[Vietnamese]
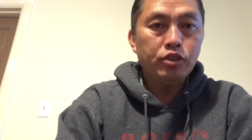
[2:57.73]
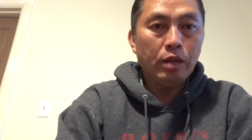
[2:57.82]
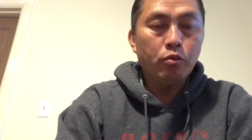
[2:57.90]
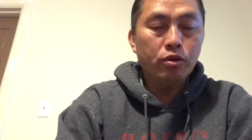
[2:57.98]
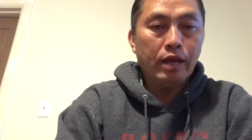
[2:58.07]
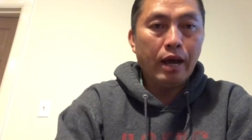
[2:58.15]
chế
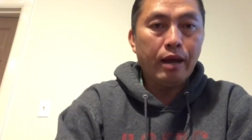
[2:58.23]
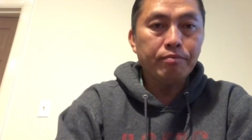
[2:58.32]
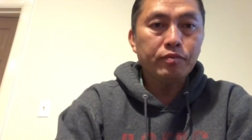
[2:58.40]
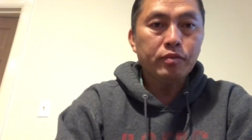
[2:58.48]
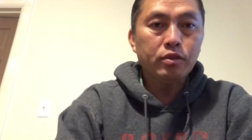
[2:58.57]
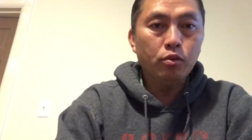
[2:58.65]
một cha
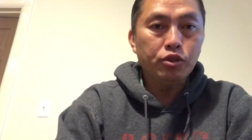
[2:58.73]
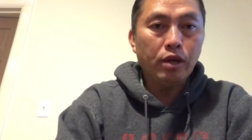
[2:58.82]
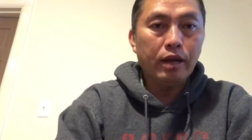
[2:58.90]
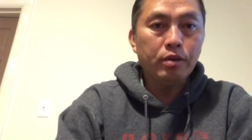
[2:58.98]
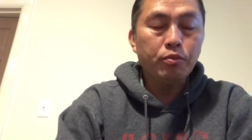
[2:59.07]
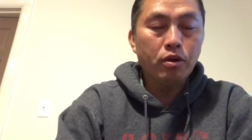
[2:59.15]
tụ chữ
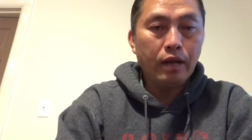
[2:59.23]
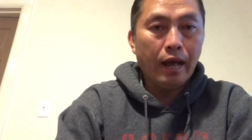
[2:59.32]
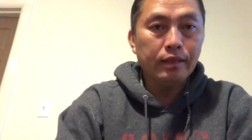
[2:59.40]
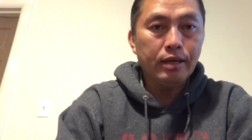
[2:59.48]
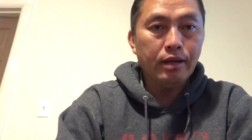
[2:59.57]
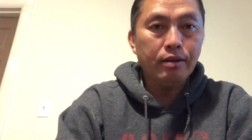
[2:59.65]
á nó bao
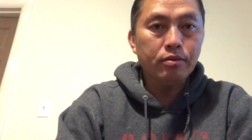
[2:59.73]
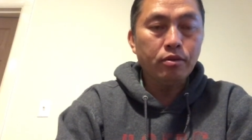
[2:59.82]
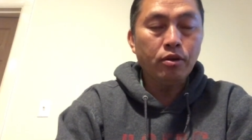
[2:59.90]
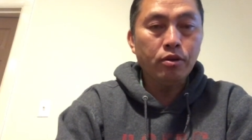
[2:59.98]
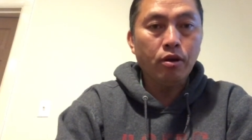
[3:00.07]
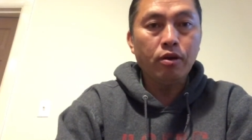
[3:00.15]
cả thế
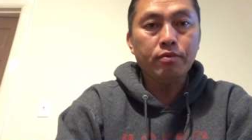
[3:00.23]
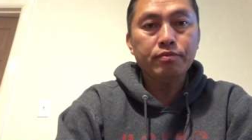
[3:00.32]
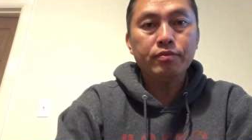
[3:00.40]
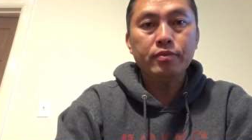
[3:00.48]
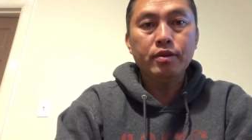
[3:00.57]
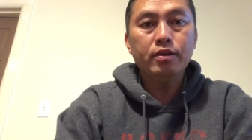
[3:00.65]
nó rồi
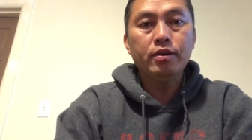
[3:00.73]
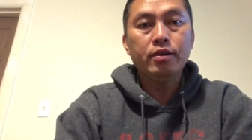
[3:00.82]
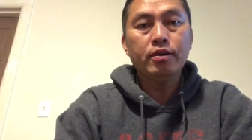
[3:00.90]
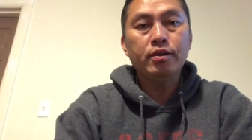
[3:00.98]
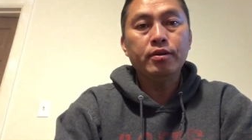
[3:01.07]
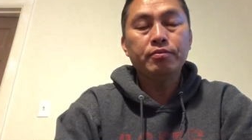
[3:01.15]

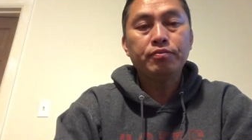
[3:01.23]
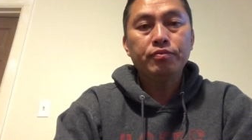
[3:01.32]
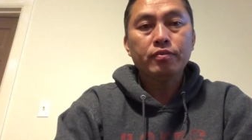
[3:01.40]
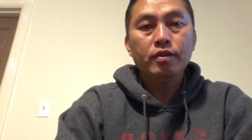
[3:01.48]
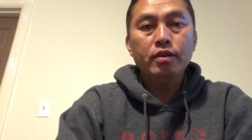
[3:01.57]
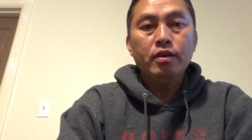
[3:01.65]
ờ
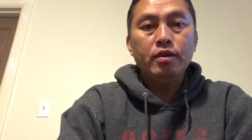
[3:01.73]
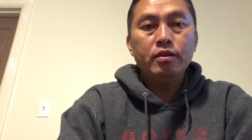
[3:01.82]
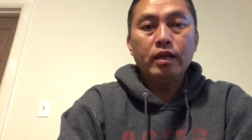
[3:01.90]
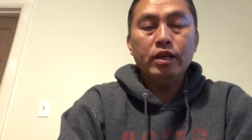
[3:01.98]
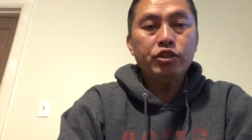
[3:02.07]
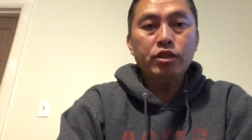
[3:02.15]

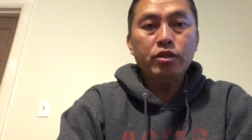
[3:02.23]
cái này